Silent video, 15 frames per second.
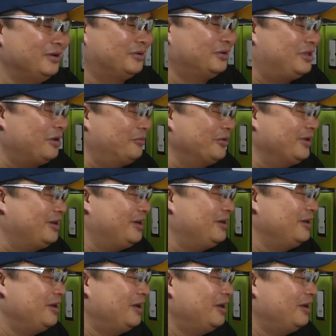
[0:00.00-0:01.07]
그러다 보니까,
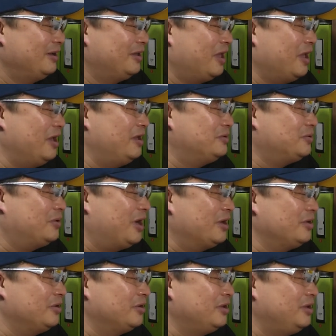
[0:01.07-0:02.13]
계속
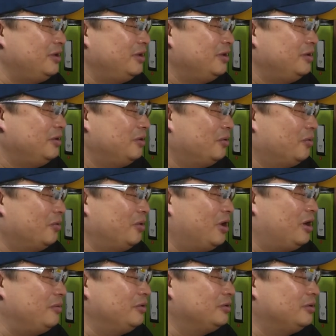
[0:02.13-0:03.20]
가격이
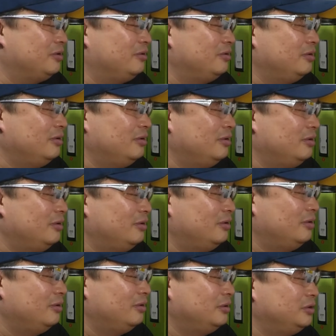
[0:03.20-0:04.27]
올라가면서,
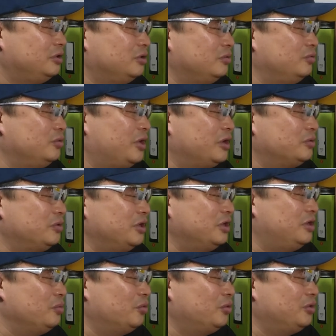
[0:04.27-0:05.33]
지금도 계속
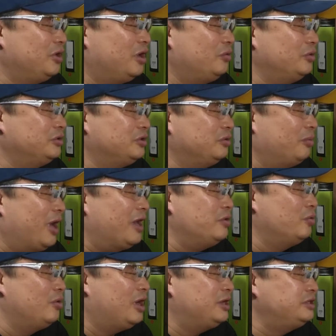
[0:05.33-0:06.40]
인기몰이를 하고 있죠. 많이
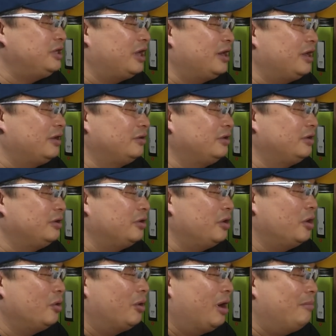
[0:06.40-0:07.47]
올라가진 않아요. 근데,
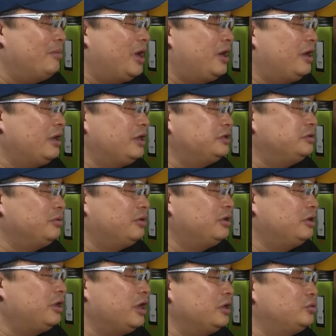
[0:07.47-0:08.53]

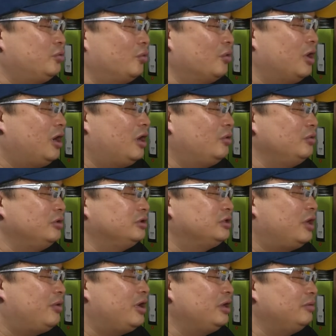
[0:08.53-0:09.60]
만만하게지만은 계속 올라가고 있는
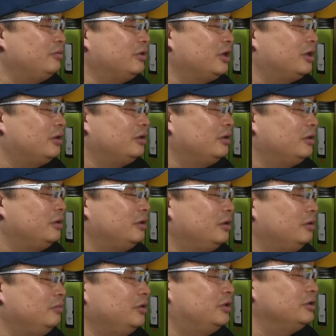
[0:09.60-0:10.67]
상황입니다.
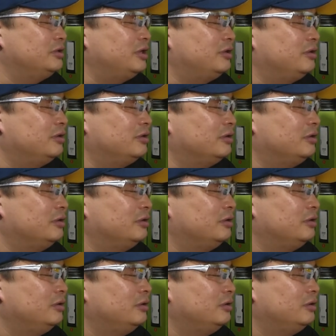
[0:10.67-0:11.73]
민트세트고요.
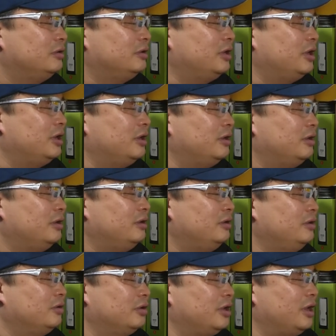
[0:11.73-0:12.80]
예,
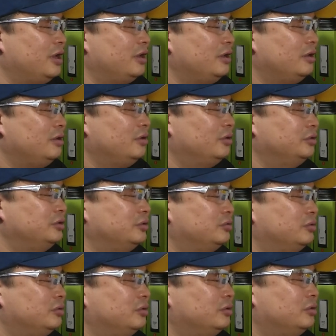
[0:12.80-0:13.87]
이렇게 이런 식으로